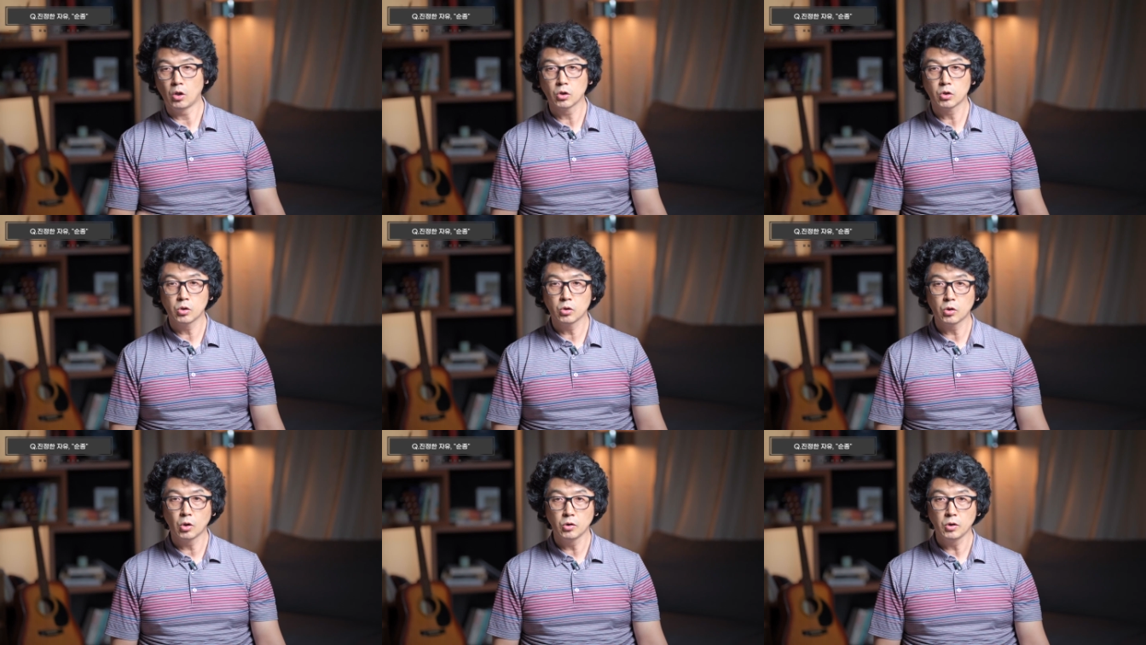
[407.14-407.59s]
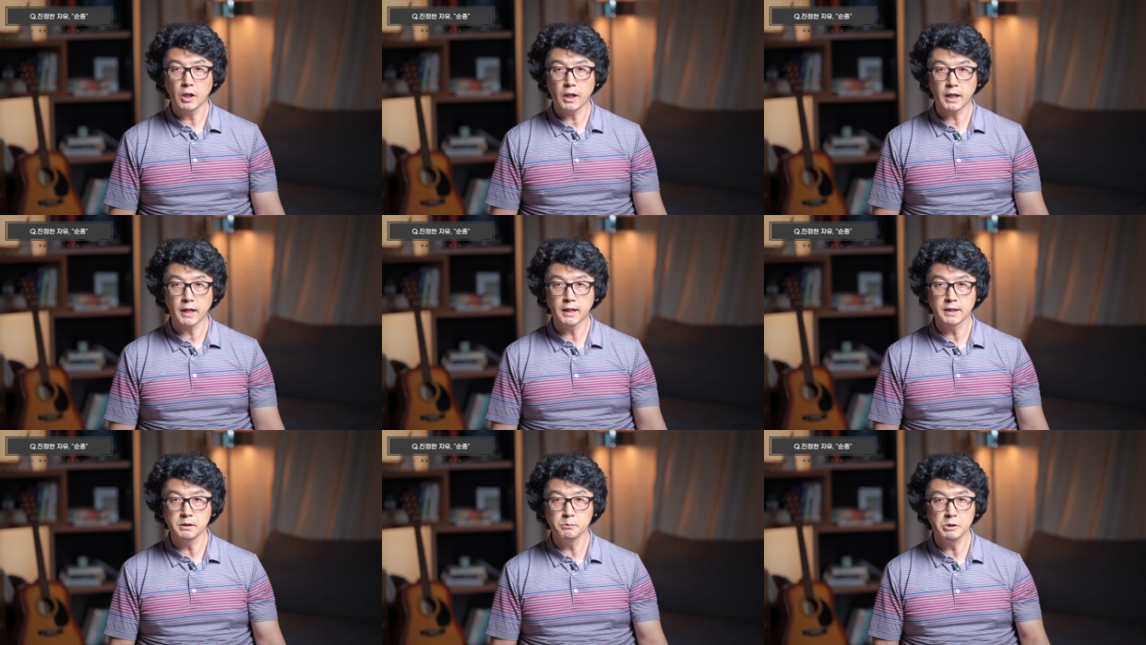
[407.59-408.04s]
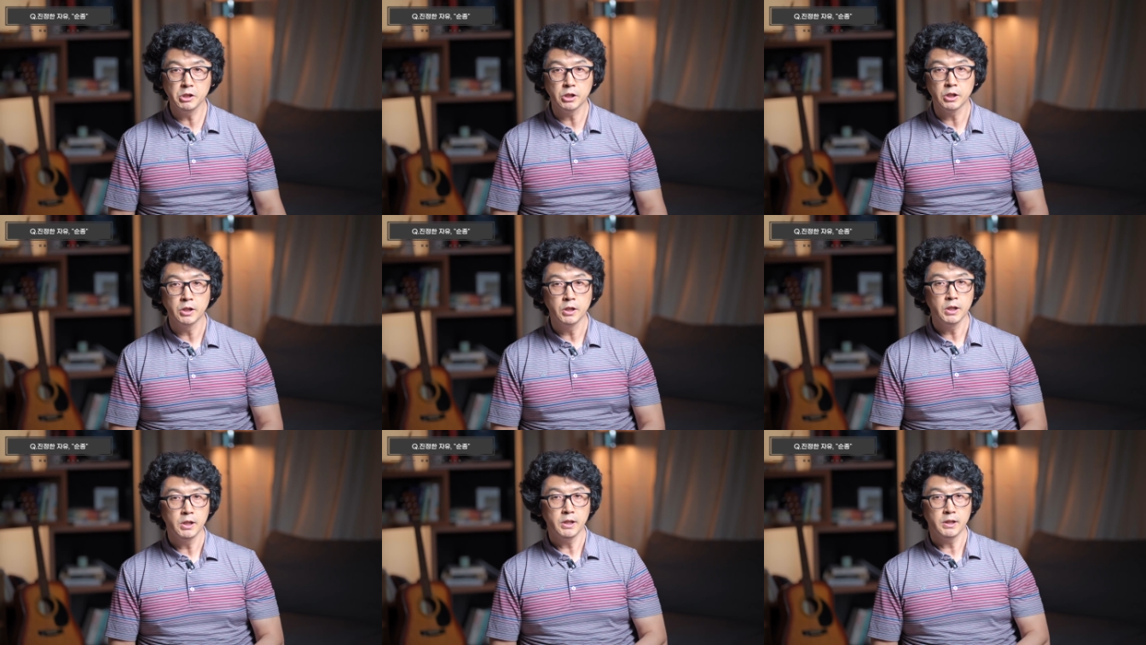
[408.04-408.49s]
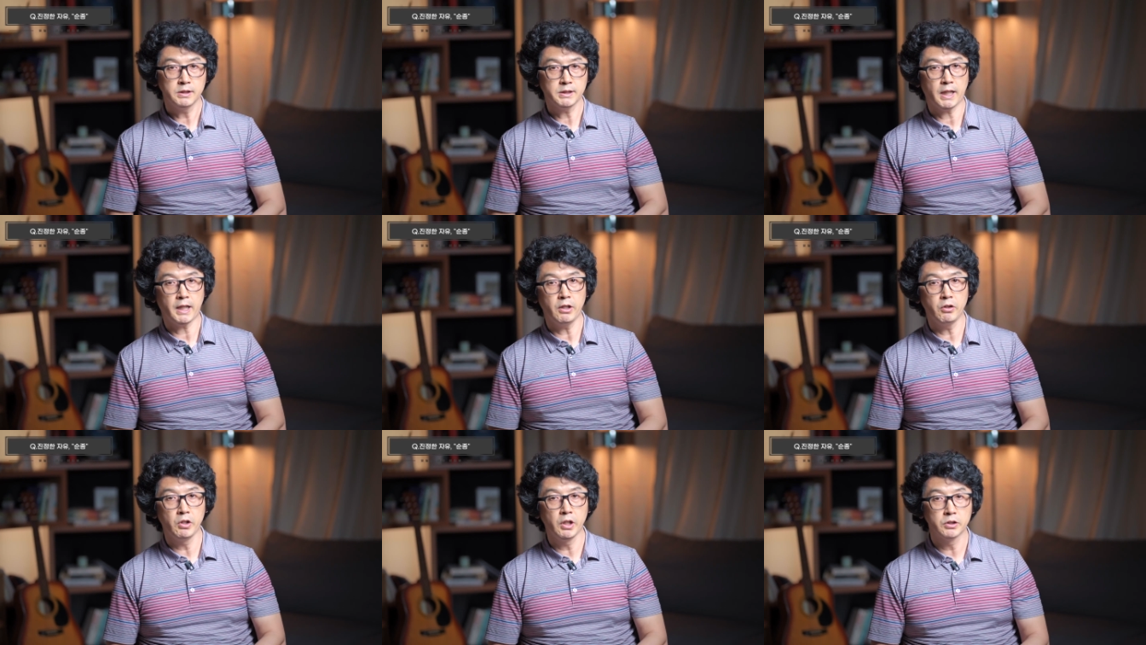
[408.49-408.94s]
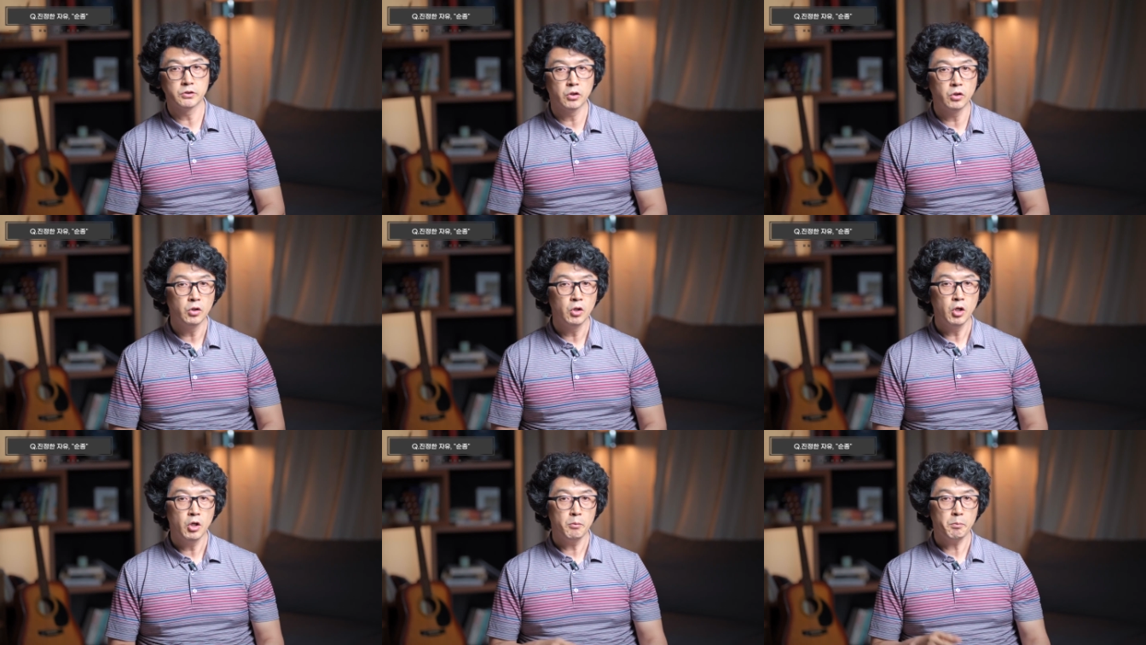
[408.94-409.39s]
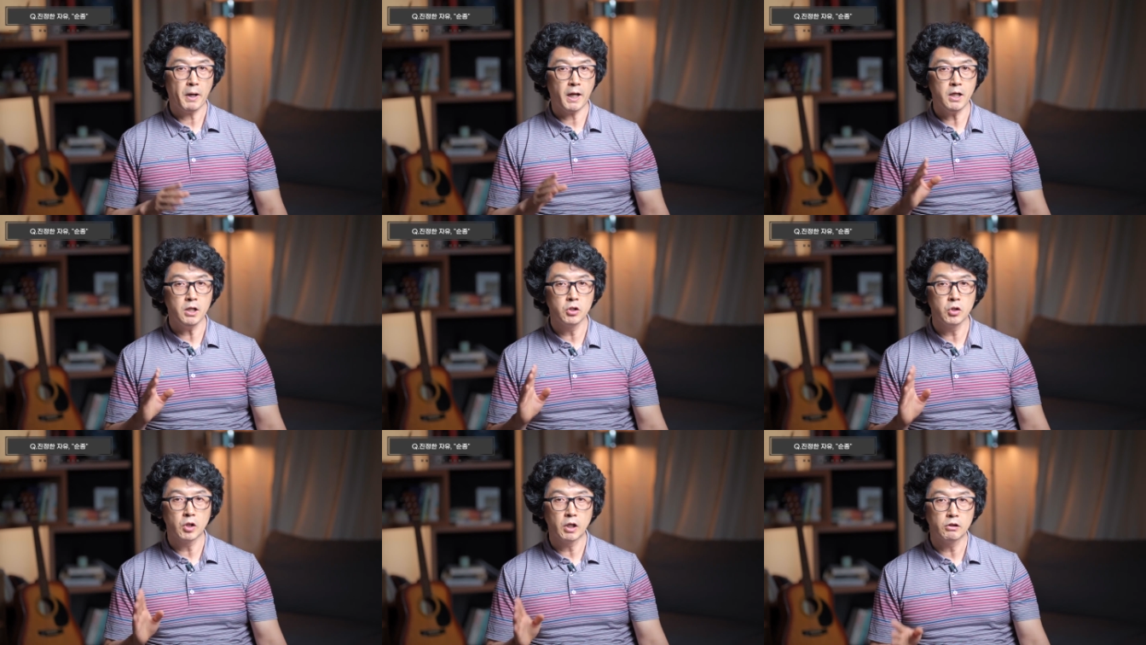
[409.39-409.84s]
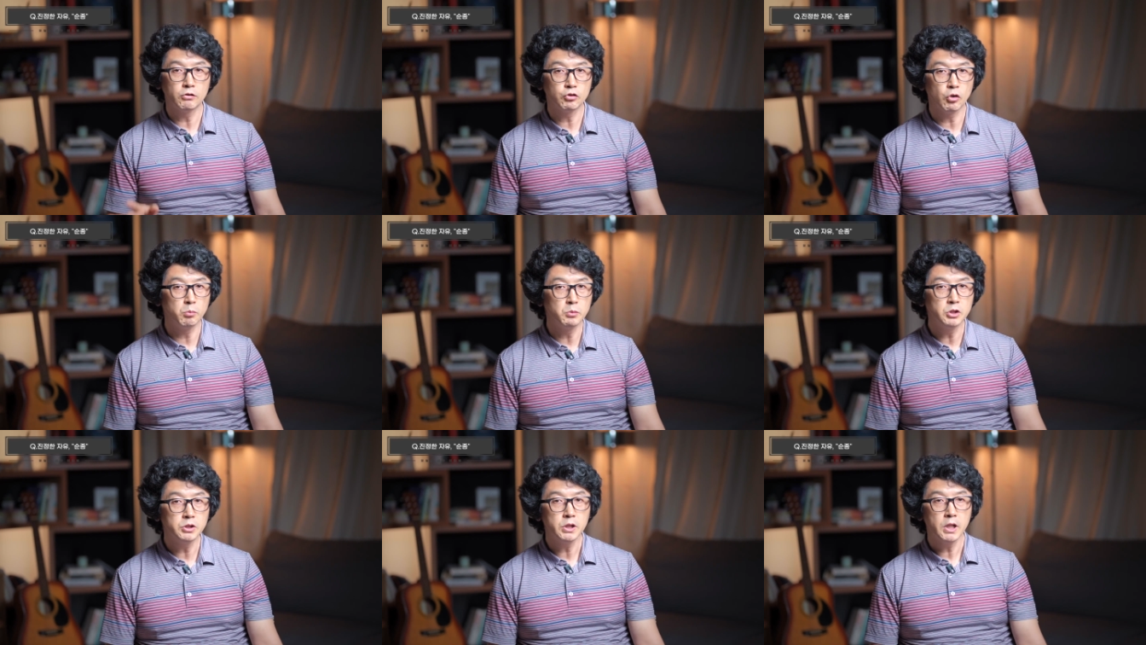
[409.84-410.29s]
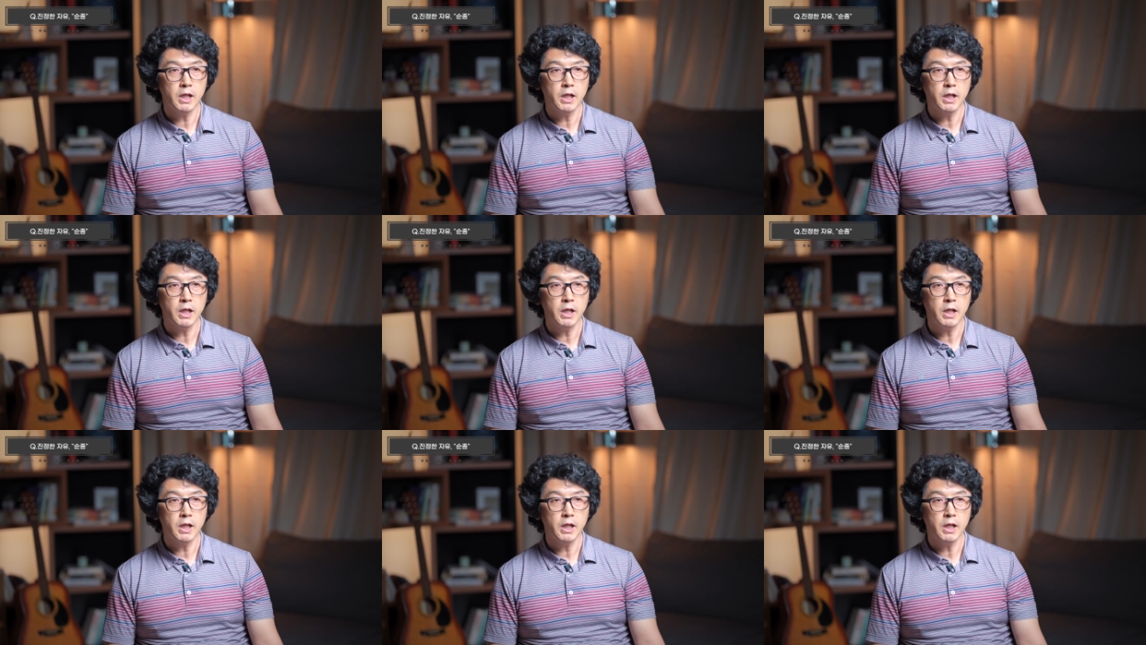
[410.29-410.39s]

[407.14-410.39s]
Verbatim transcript: 어떤 하나님이 자연에서 발견할 수 없는